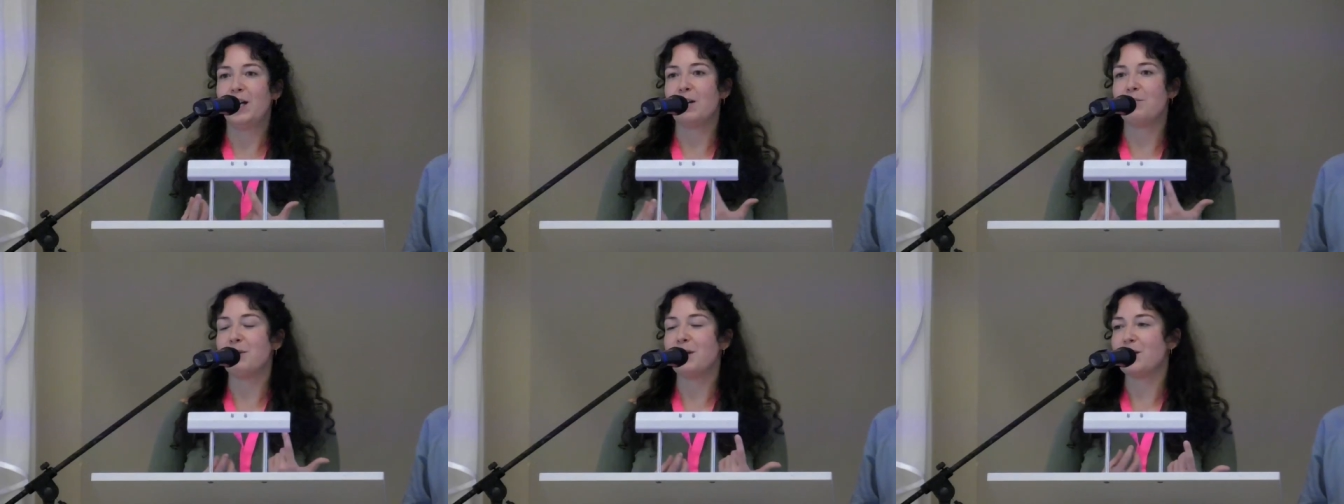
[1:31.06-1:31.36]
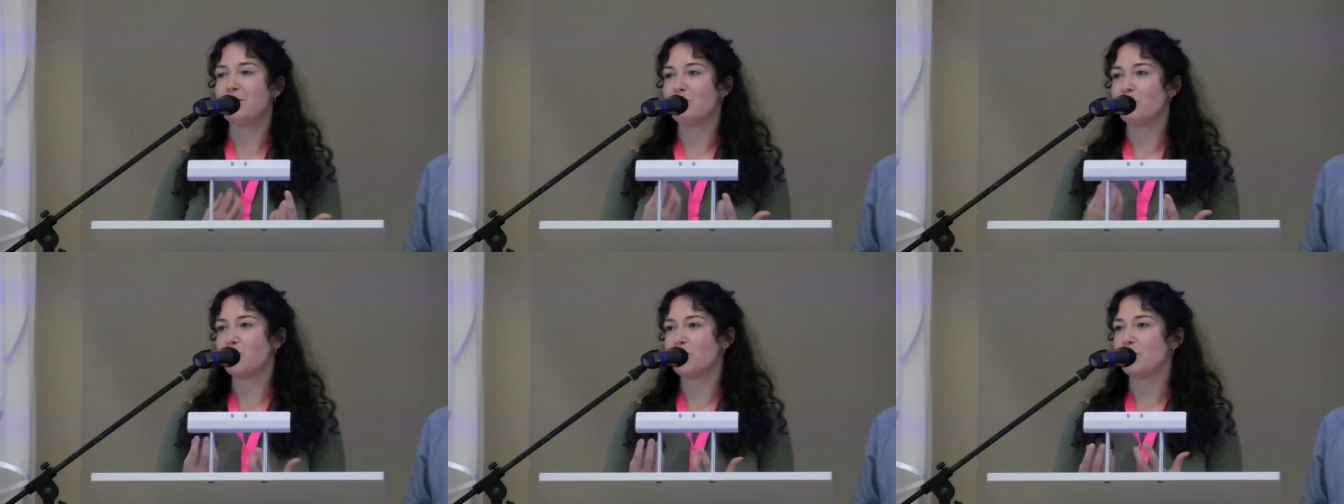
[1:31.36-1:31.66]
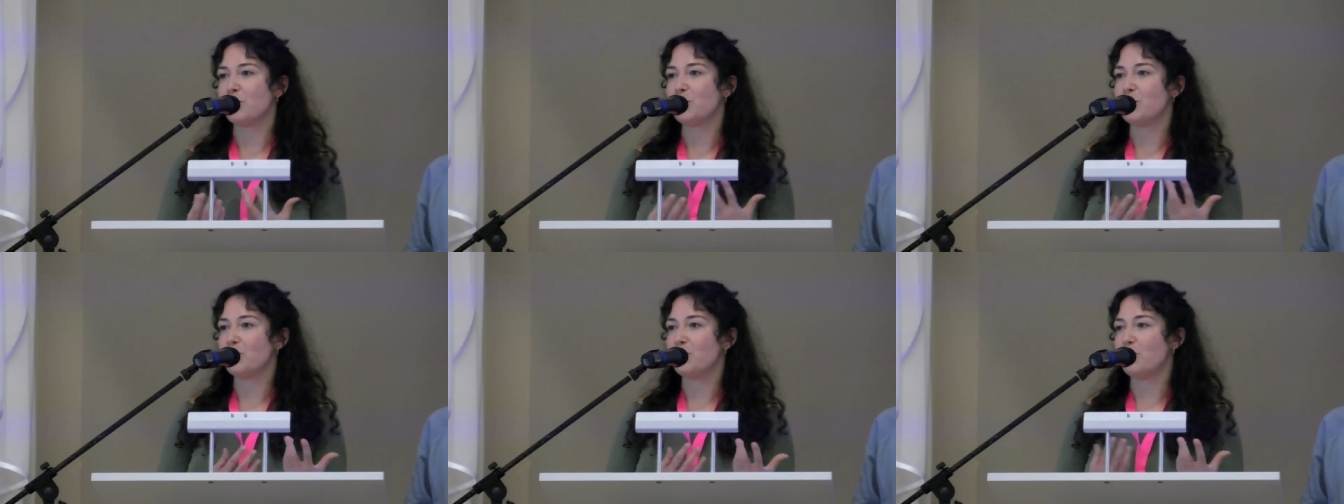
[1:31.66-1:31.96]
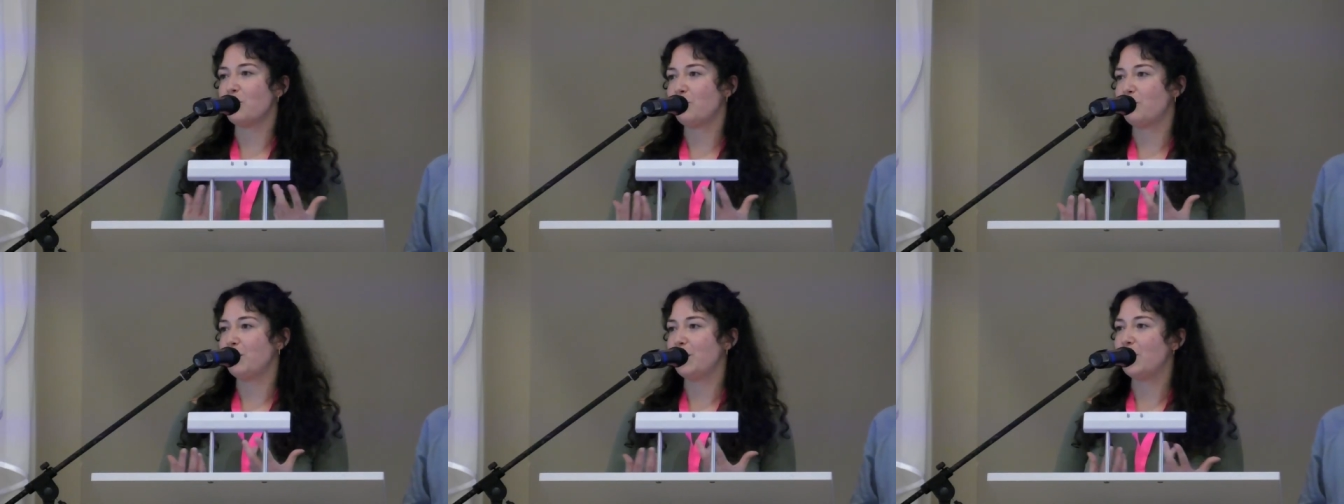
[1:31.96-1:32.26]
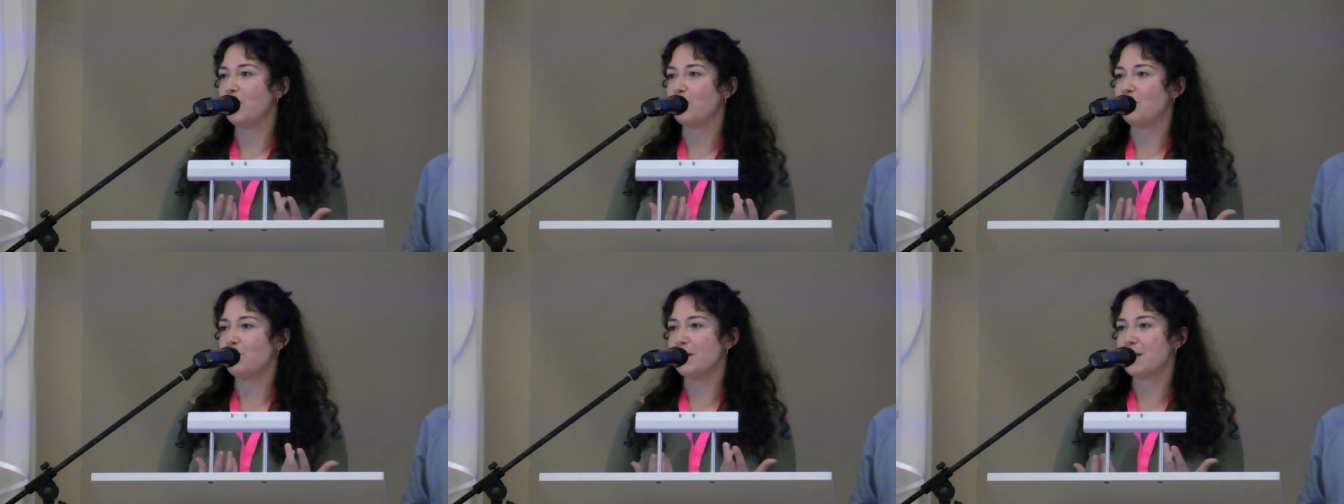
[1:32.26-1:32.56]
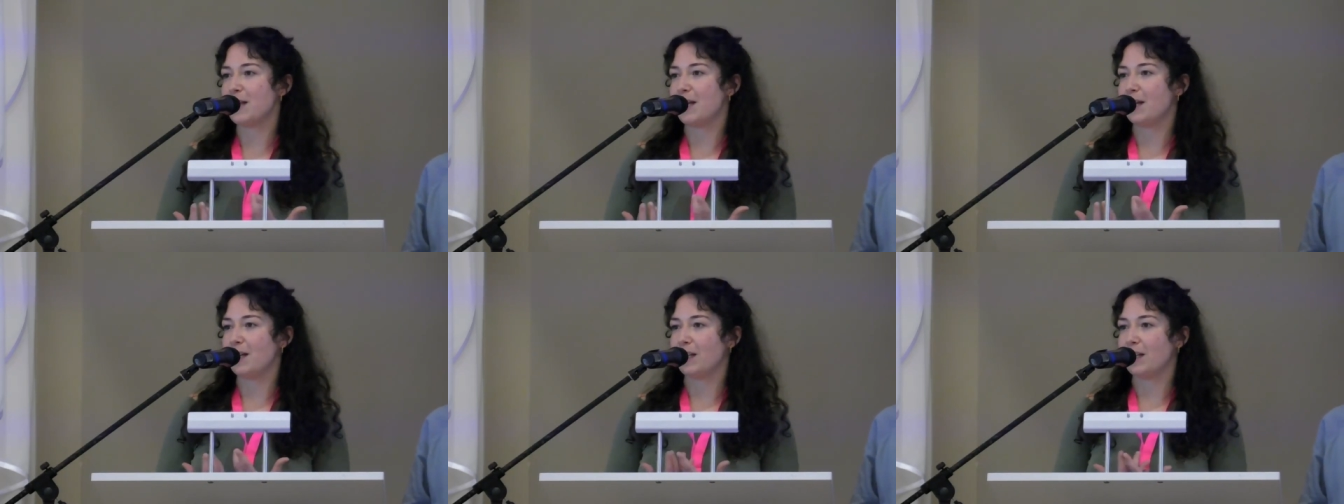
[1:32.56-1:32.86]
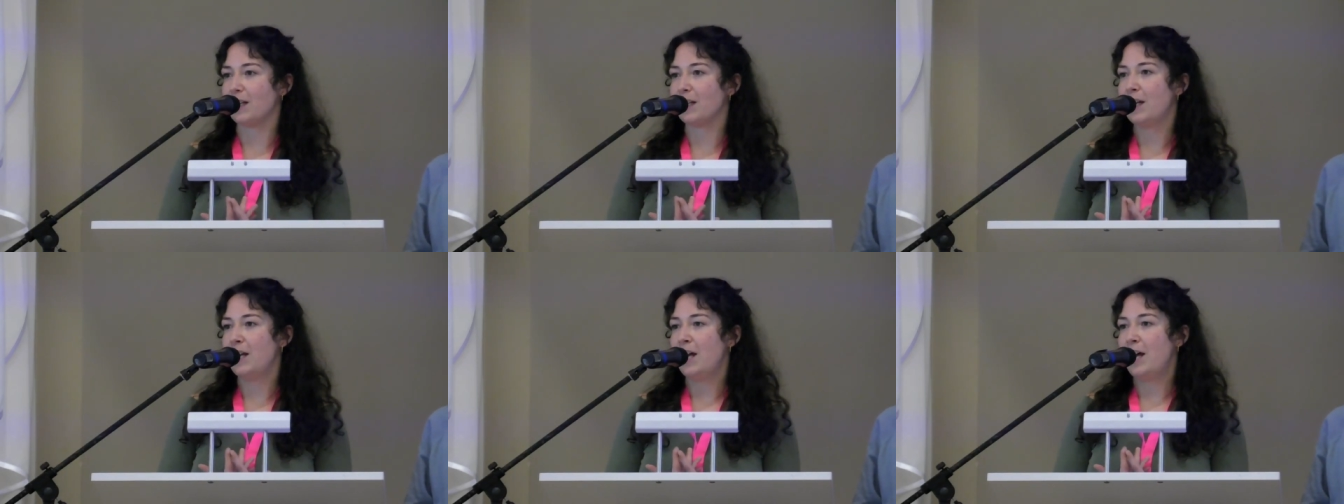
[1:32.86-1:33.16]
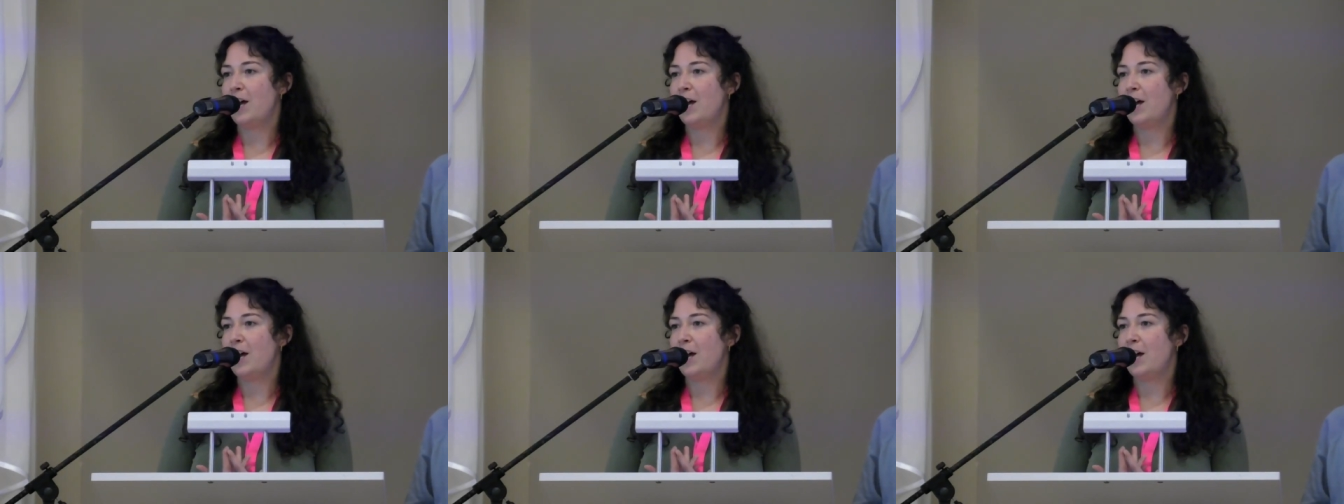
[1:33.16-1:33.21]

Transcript: immer den Wunsch auch zu gucken, wie können wir Sachen